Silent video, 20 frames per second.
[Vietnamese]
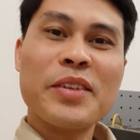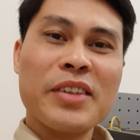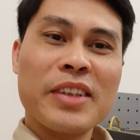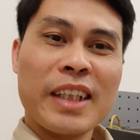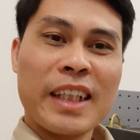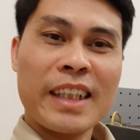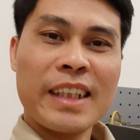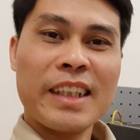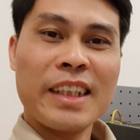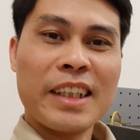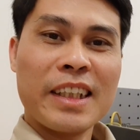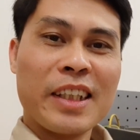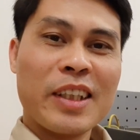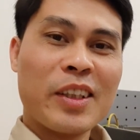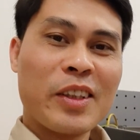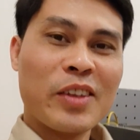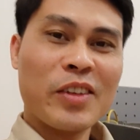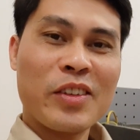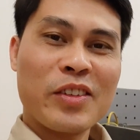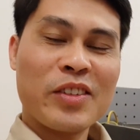Đấy, thì
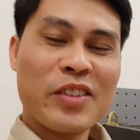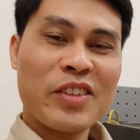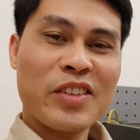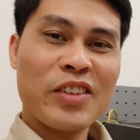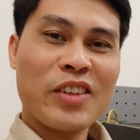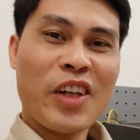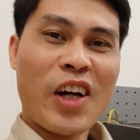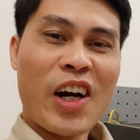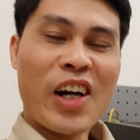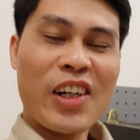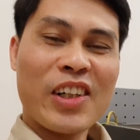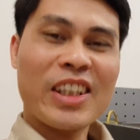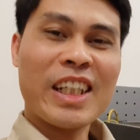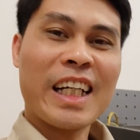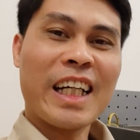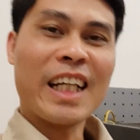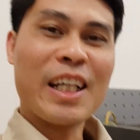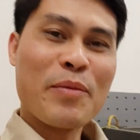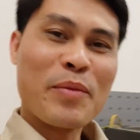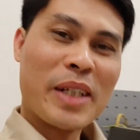đó có
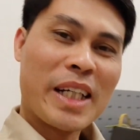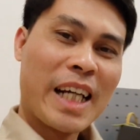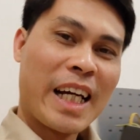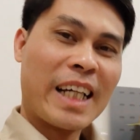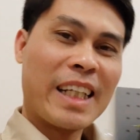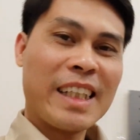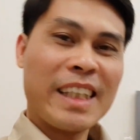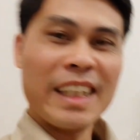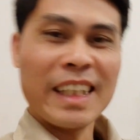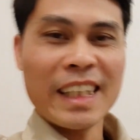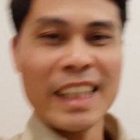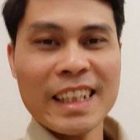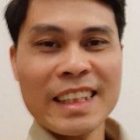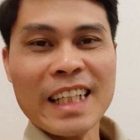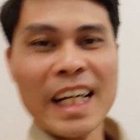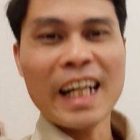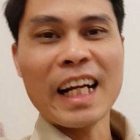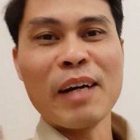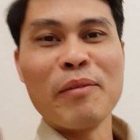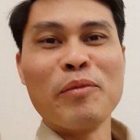thể là một cái ý nghĩ
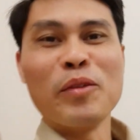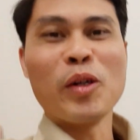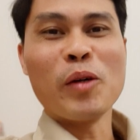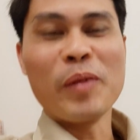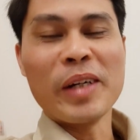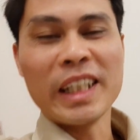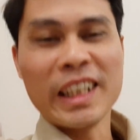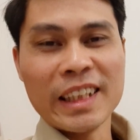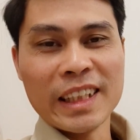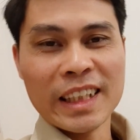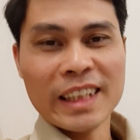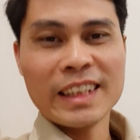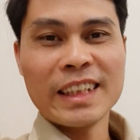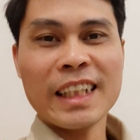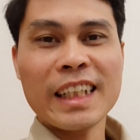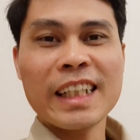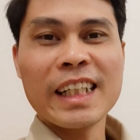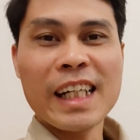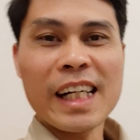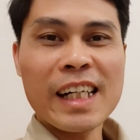sai lầm của mình trước
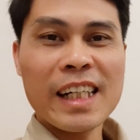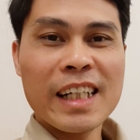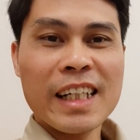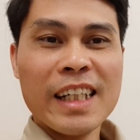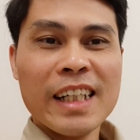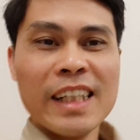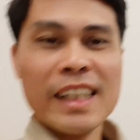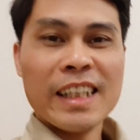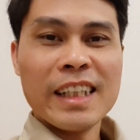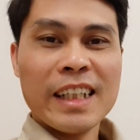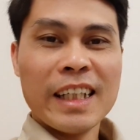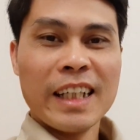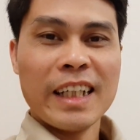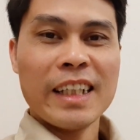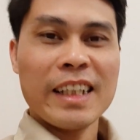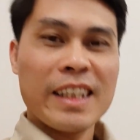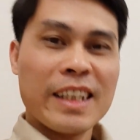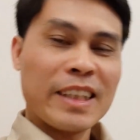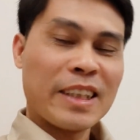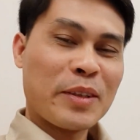kia. Đấy,
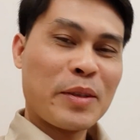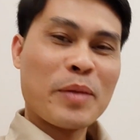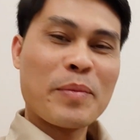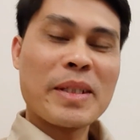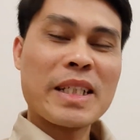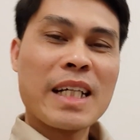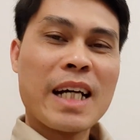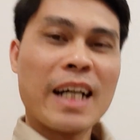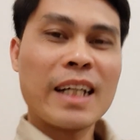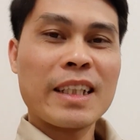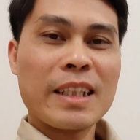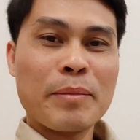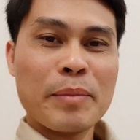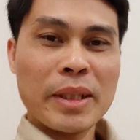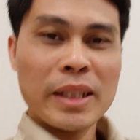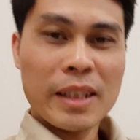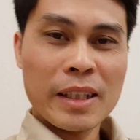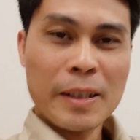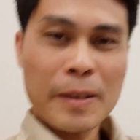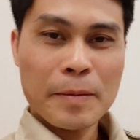nhưng mà bây giờ thì
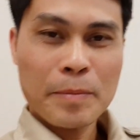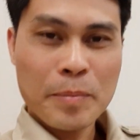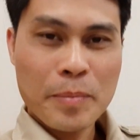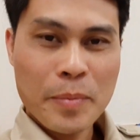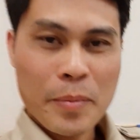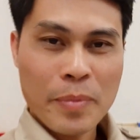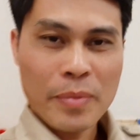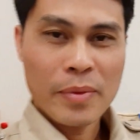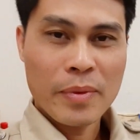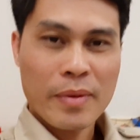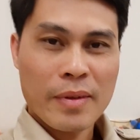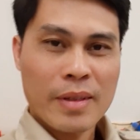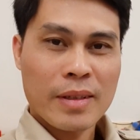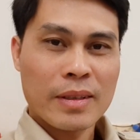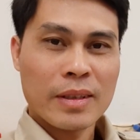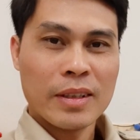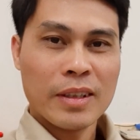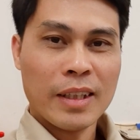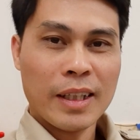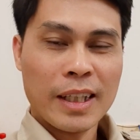mình
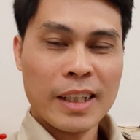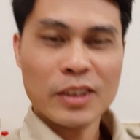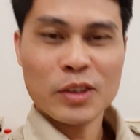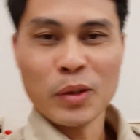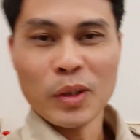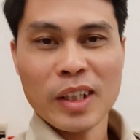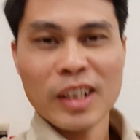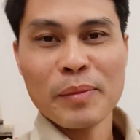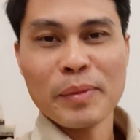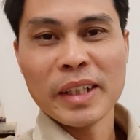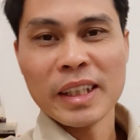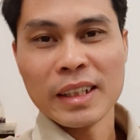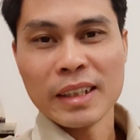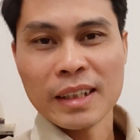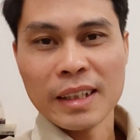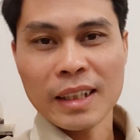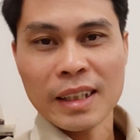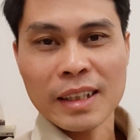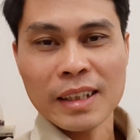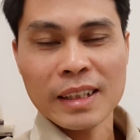chủ yếu là mình
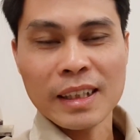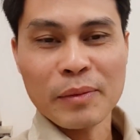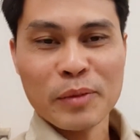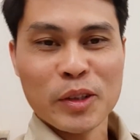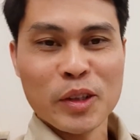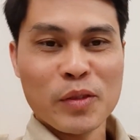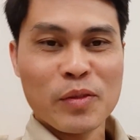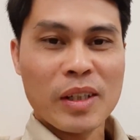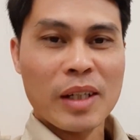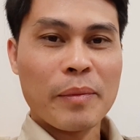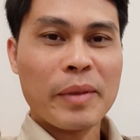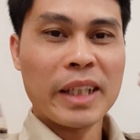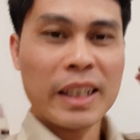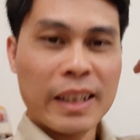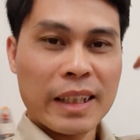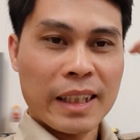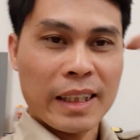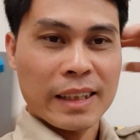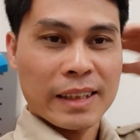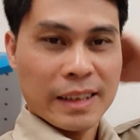cứ tập trung
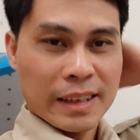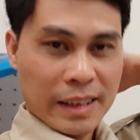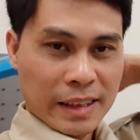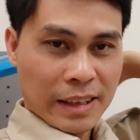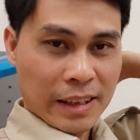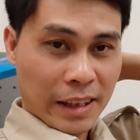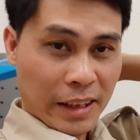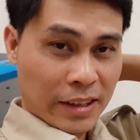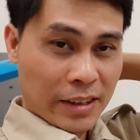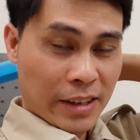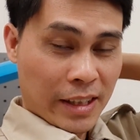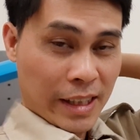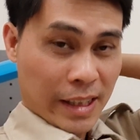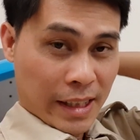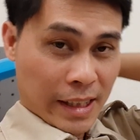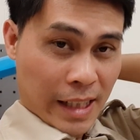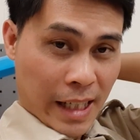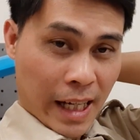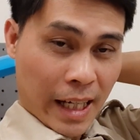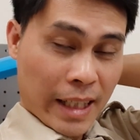mình sửa chữa
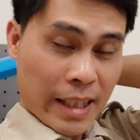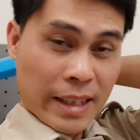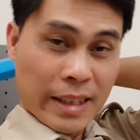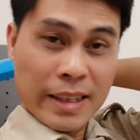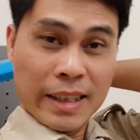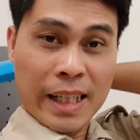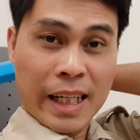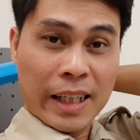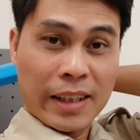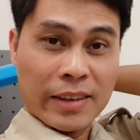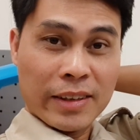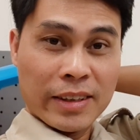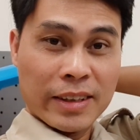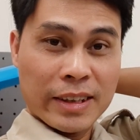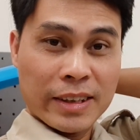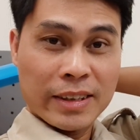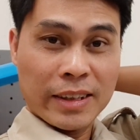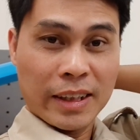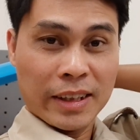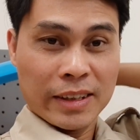những cái như này thôi,
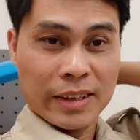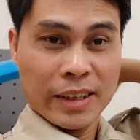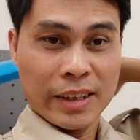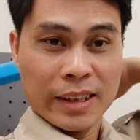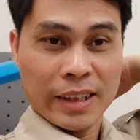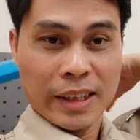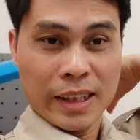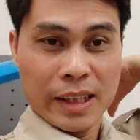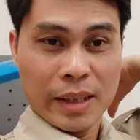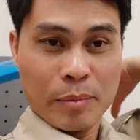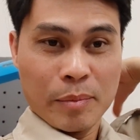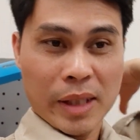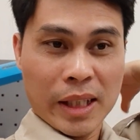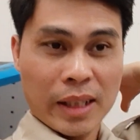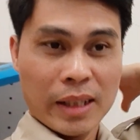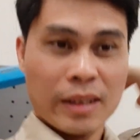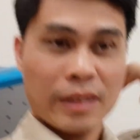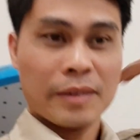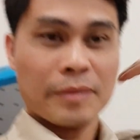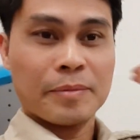sửa chữa những cái thiết
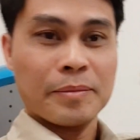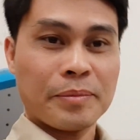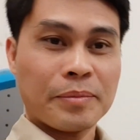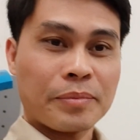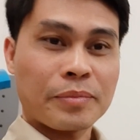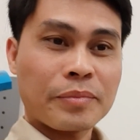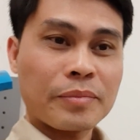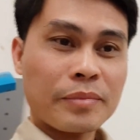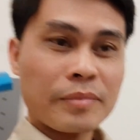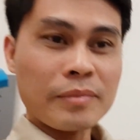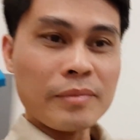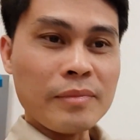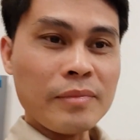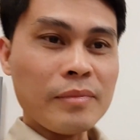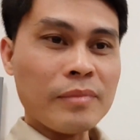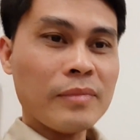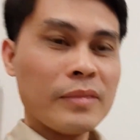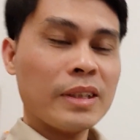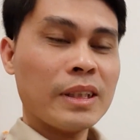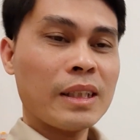bị,
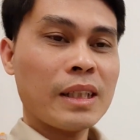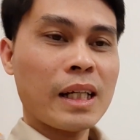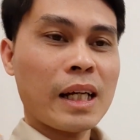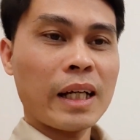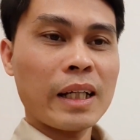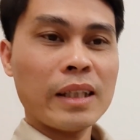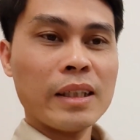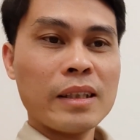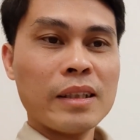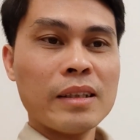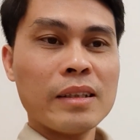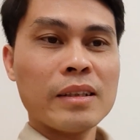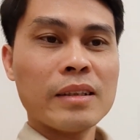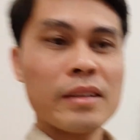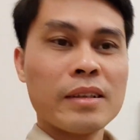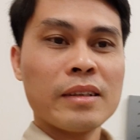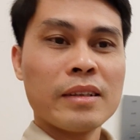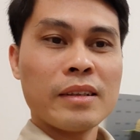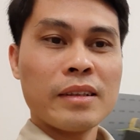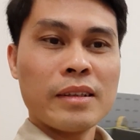những cái
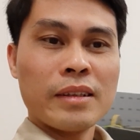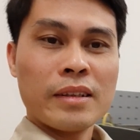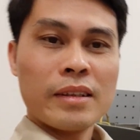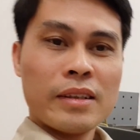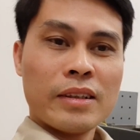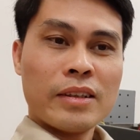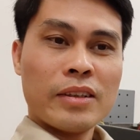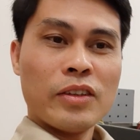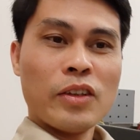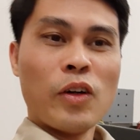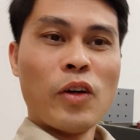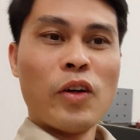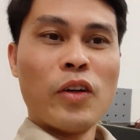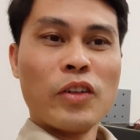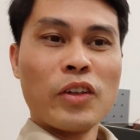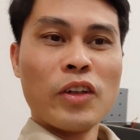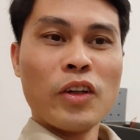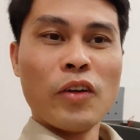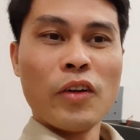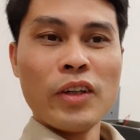đồ
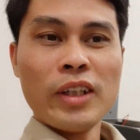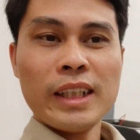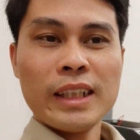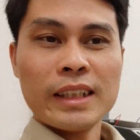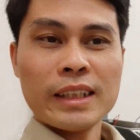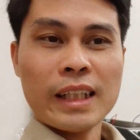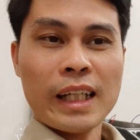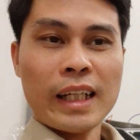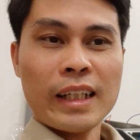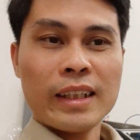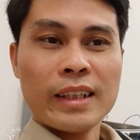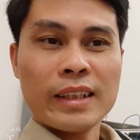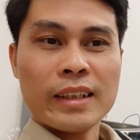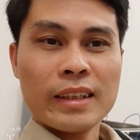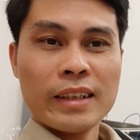nó lỗi như này.